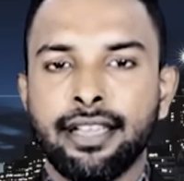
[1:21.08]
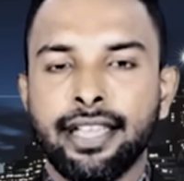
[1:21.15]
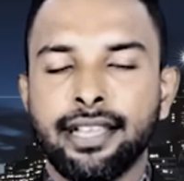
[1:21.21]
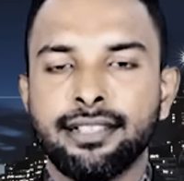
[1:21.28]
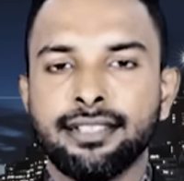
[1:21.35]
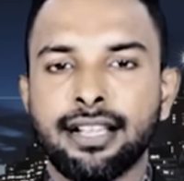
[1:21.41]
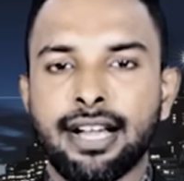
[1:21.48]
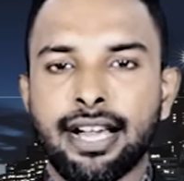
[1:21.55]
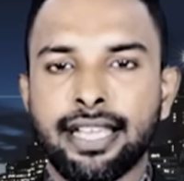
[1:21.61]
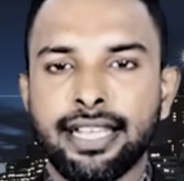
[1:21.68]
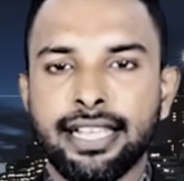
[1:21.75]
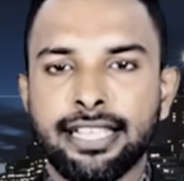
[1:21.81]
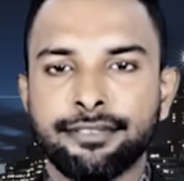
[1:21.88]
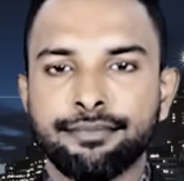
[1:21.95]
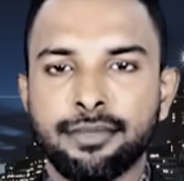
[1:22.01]
இது
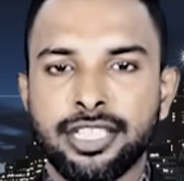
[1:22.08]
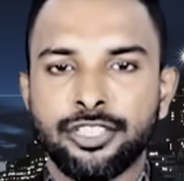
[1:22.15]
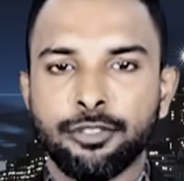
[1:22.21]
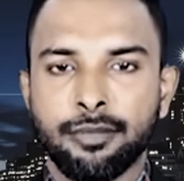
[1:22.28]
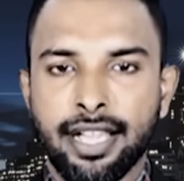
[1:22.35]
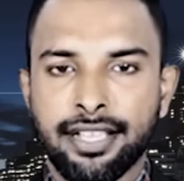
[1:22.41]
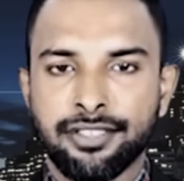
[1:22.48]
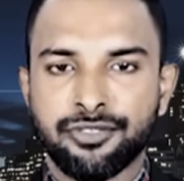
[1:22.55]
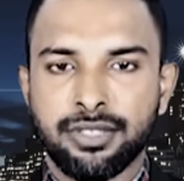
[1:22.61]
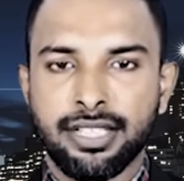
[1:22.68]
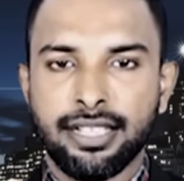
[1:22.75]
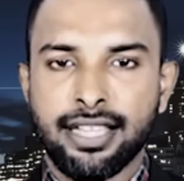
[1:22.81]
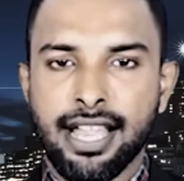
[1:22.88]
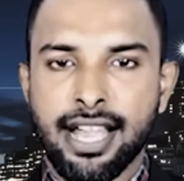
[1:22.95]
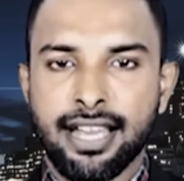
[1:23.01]
ஐடிஎஃப் மற்றும்
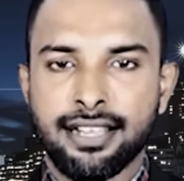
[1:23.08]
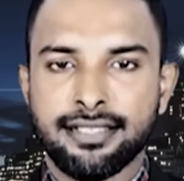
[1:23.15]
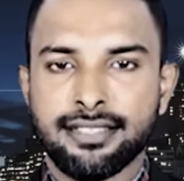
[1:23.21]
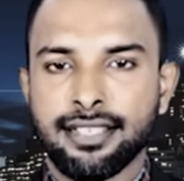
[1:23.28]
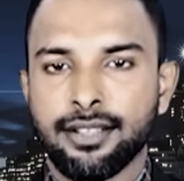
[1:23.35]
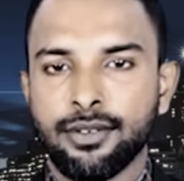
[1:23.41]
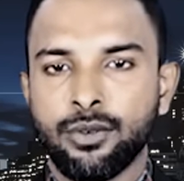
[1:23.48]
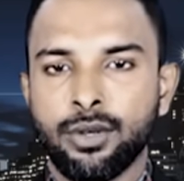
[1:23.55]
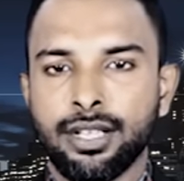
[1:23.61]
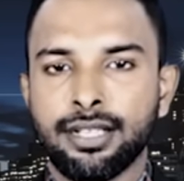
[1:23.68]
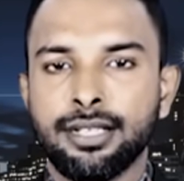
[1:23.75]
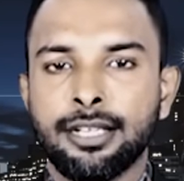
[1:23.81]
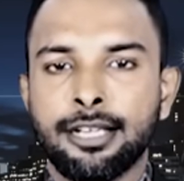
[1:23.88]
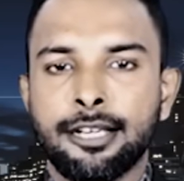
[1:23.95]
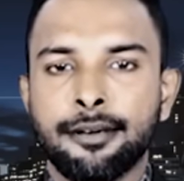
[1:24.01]
இஸ்ரேலிய அரசில் உள்ள
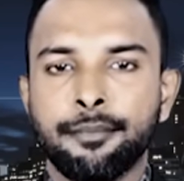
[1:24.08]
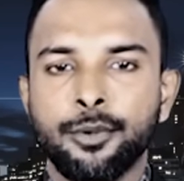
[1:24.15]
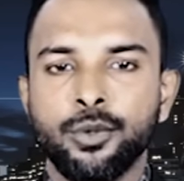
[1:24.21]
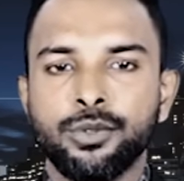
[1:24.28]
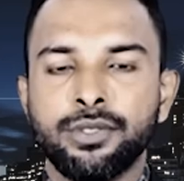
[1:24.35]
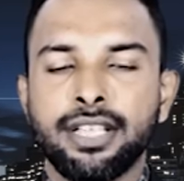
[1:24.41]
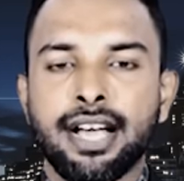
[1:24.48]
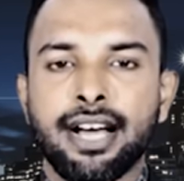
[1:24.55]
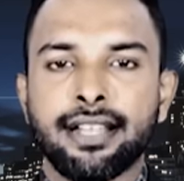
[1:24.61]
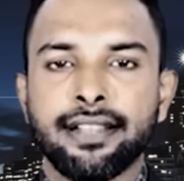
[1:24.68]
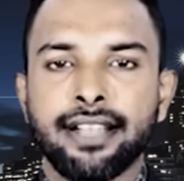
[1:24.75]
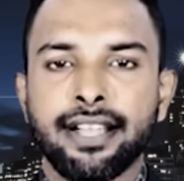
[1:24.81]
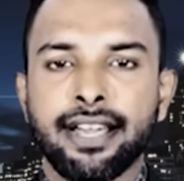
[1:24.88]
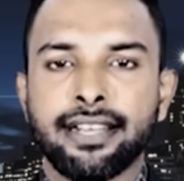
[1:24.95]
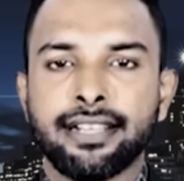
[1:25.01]
மூத்த
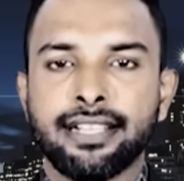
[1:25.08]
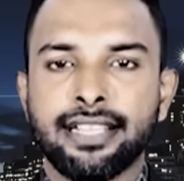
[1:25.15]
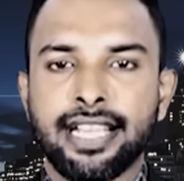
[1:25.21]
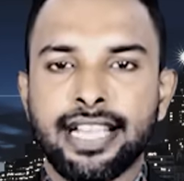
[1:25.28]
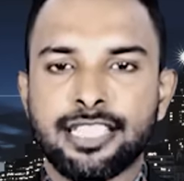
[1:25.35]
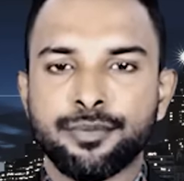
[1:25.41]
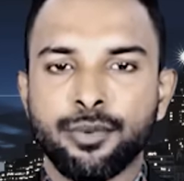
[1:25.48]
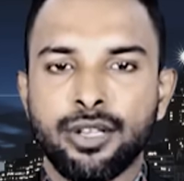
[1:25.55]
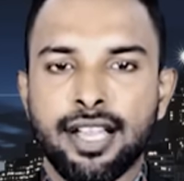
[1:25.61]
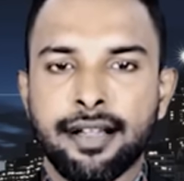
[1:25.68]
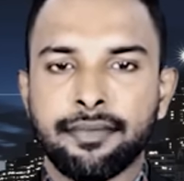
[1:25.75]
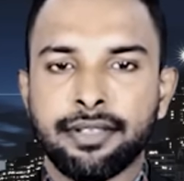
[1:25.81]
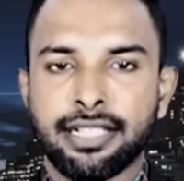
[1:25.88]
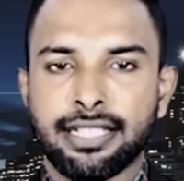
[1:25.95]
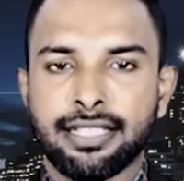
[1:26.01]
அதிகாரிகளை
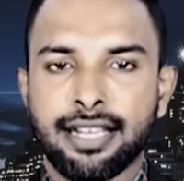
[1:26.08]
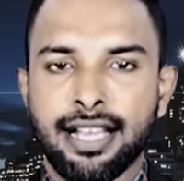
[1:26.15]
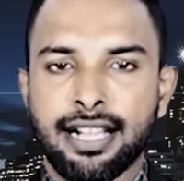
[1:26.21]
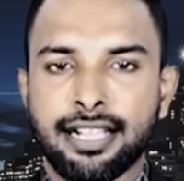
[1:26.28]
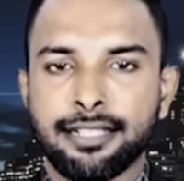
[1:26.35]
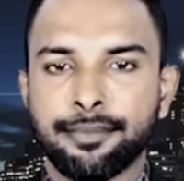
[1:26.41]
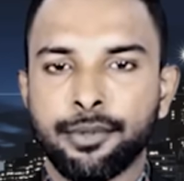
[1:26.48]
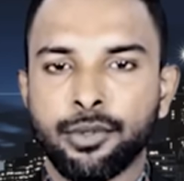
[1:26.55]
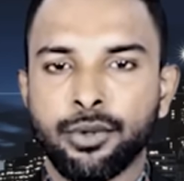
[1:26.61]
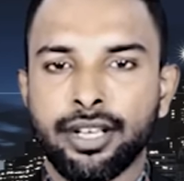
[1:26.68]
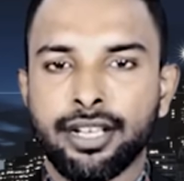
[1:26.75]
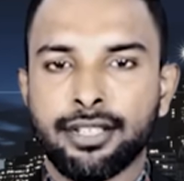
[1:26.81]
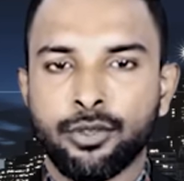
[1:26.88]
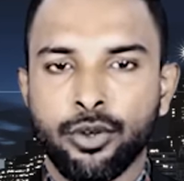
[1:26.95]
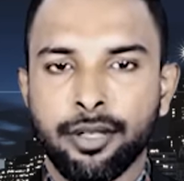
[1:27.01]
ஹெஸ்பொல்லாவுக்கு எதிராக
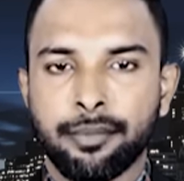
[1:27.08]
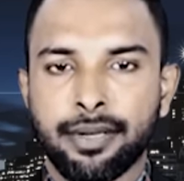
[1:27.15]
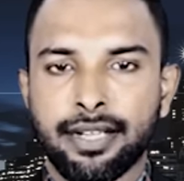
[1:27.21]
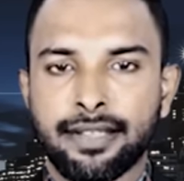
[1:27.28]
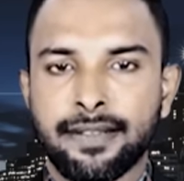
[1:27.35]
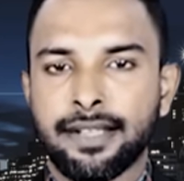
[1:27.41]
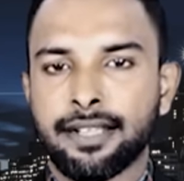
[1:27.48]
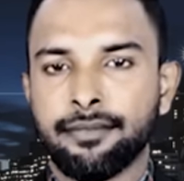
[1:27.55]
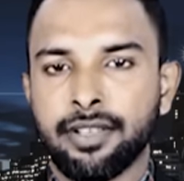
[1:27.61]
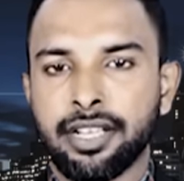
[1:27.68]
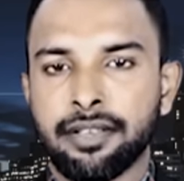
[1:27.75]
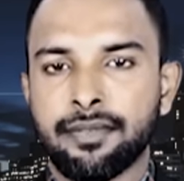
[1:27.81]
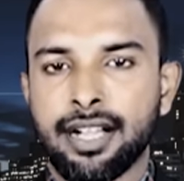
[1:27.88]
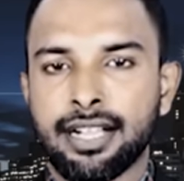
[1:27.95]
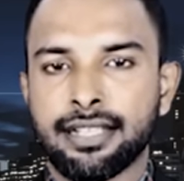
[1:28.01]
போரில் குறிப்பிடத்தக்க
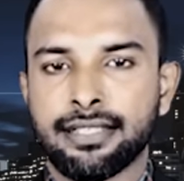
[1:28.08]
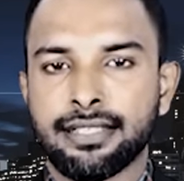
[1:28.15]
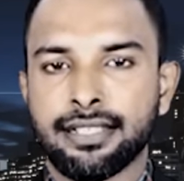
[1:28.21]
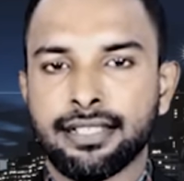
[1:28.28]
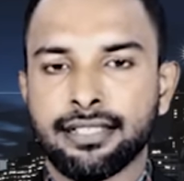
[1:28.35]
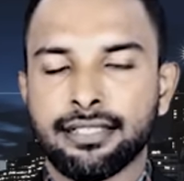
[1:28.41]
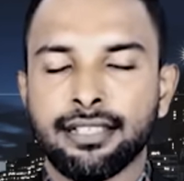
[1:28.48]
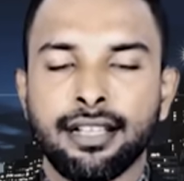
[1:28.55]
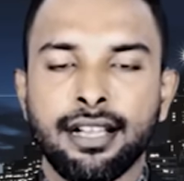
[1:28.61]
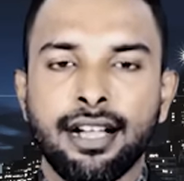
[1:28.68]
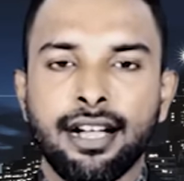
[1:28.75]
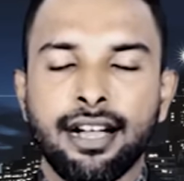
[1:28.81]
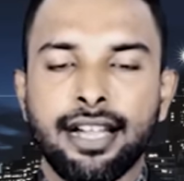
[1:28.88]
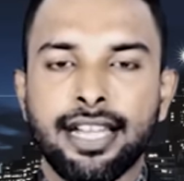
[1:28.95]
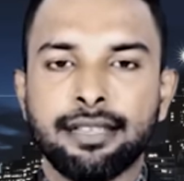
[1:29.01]
விரிவாக்கத்திற்கு
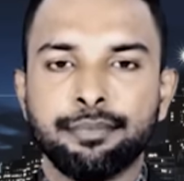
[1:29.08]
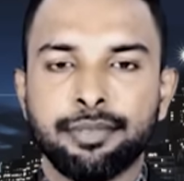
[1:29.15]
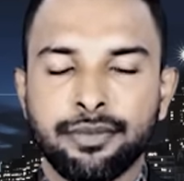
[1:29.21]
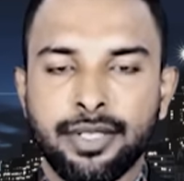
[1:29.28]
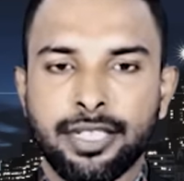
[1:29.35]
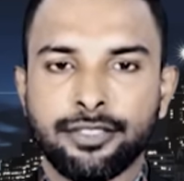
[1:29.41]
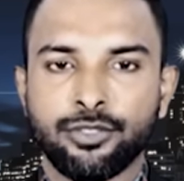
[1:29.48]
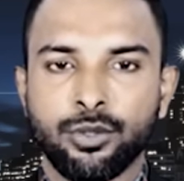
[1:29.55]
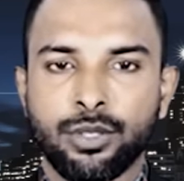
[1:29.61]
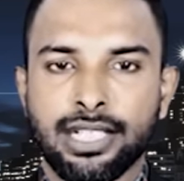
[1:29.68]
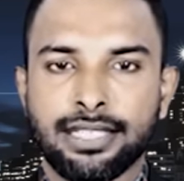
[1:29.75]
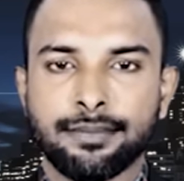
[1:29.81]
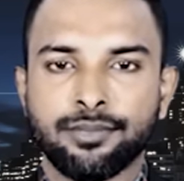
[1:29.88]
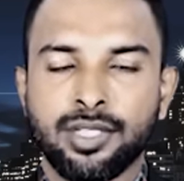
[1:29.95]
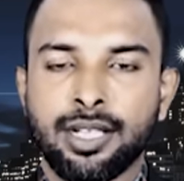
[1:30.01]
அழைப்பு
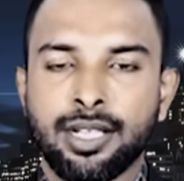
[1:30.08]
விடுத்துள்ளது